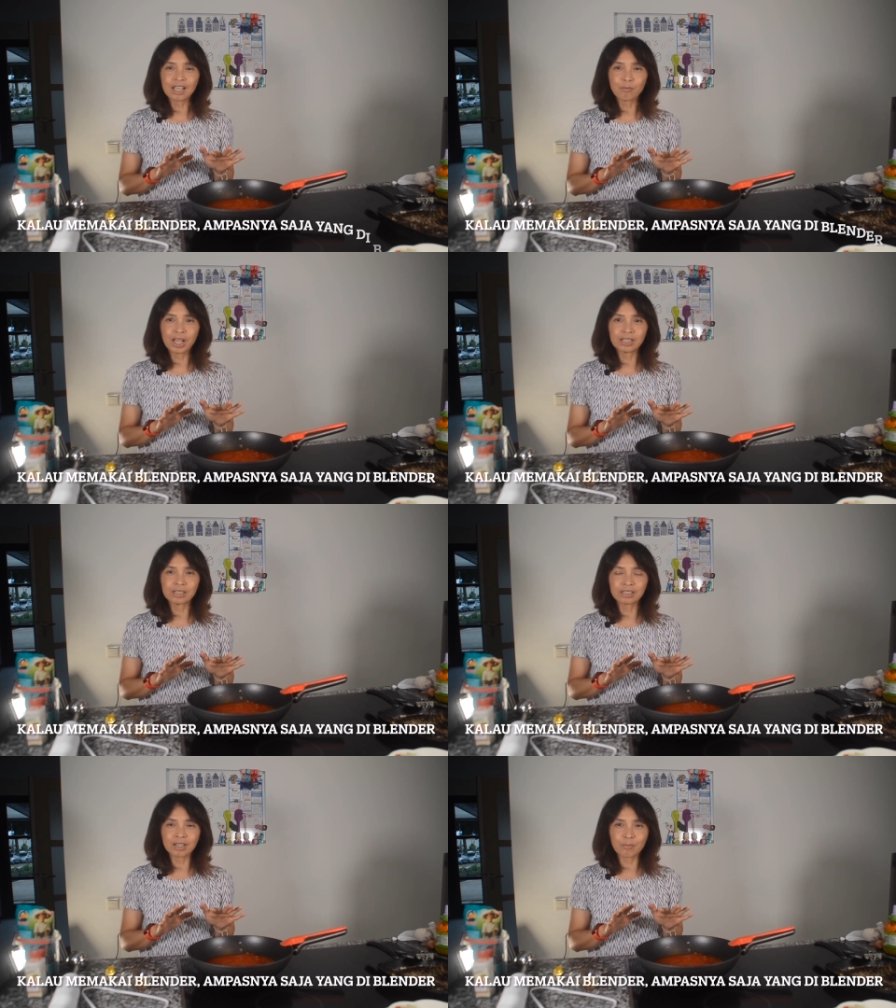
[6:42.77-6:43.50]

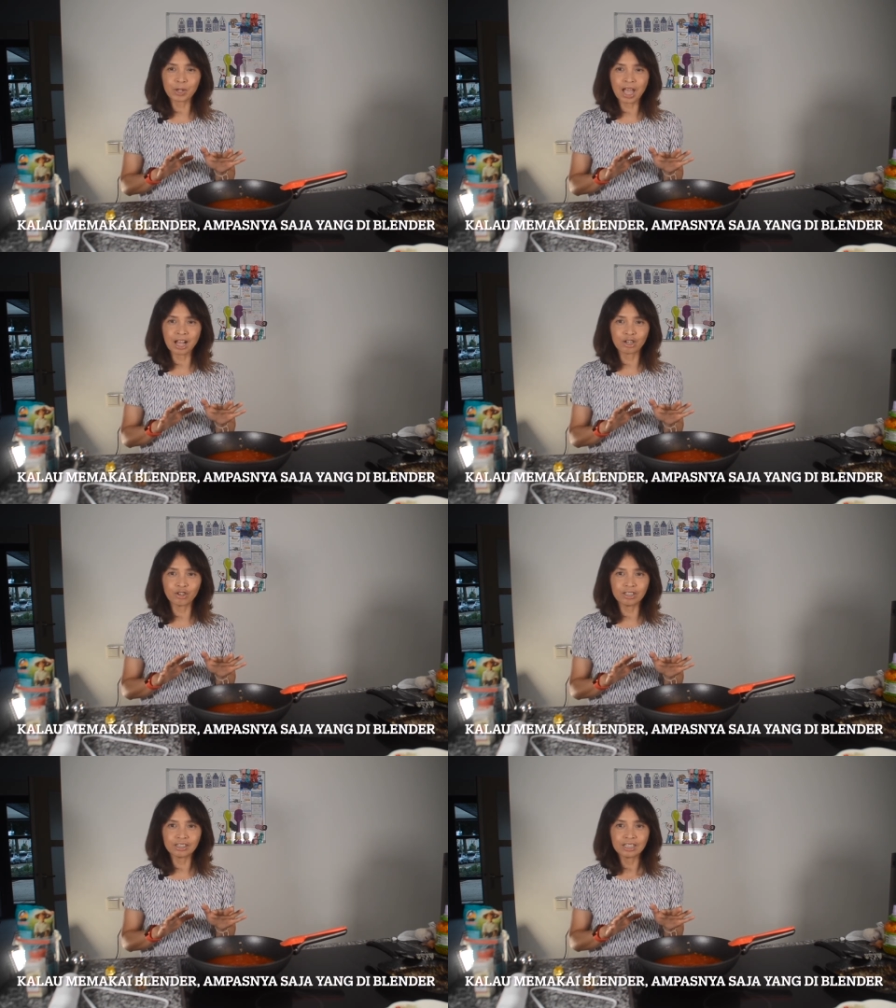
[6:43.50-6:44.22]
blender sampai
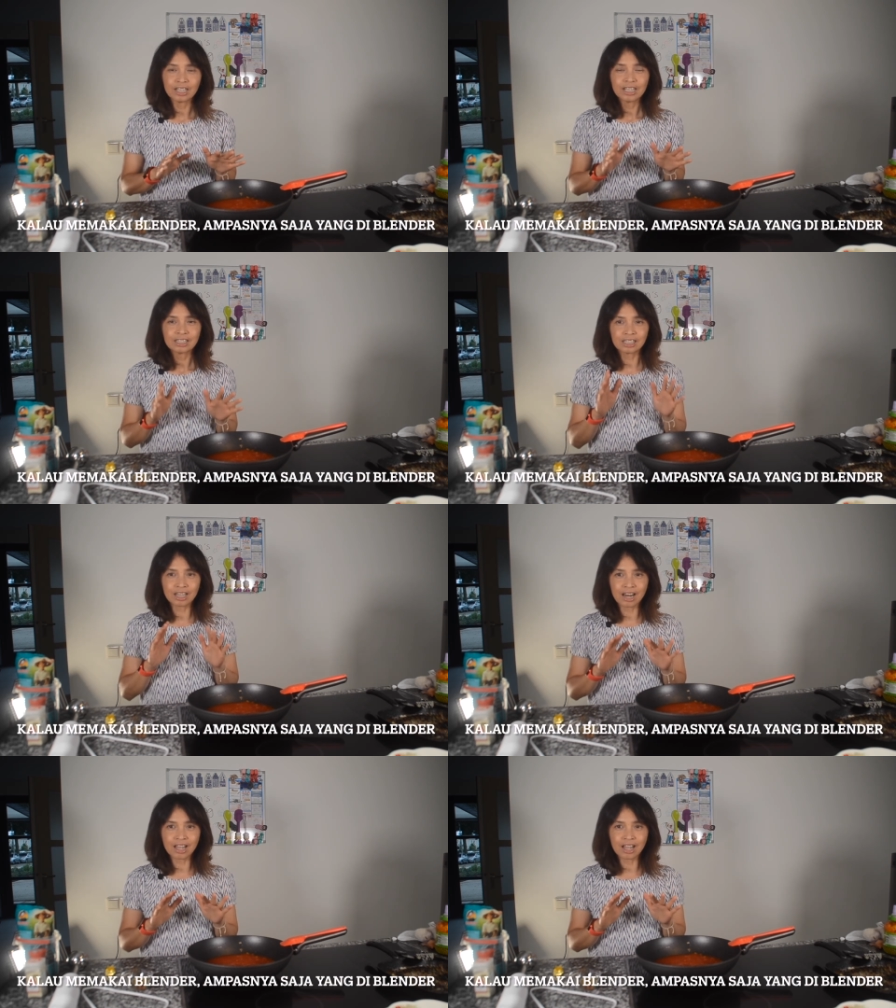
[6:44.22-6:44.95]
halus.
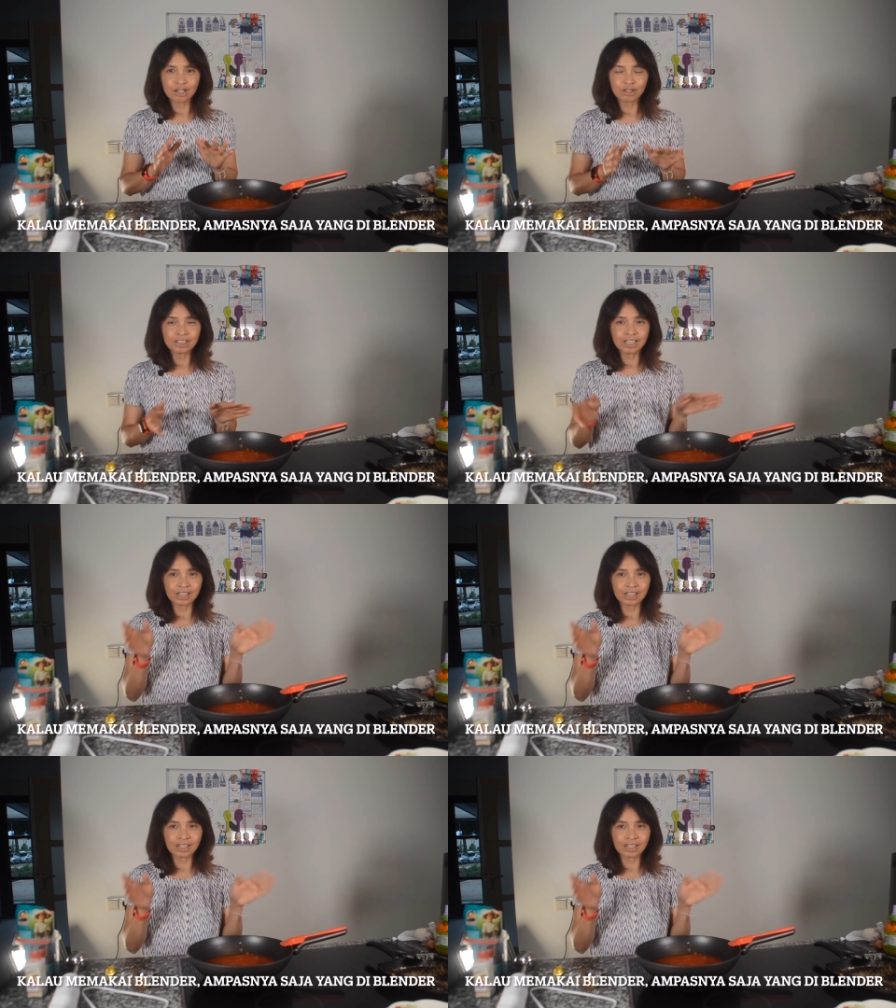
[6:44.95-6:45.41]
Setelah halus